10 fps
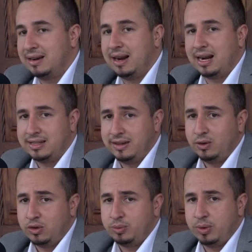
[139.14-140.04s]
se van a recibir
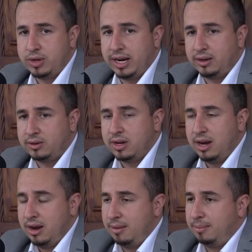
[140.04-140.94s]
unos proyectos
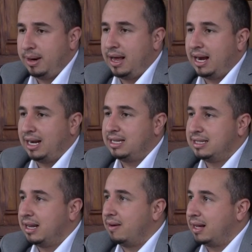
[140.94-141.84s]
para
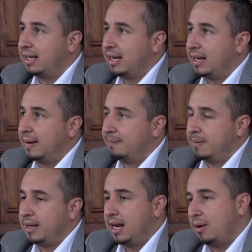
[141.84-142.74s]
darles debate
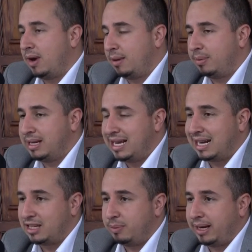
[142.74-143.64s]
y elaborar pues
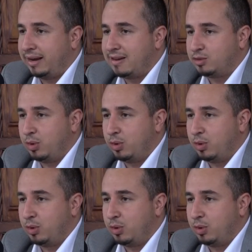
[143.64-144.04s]
las respectivas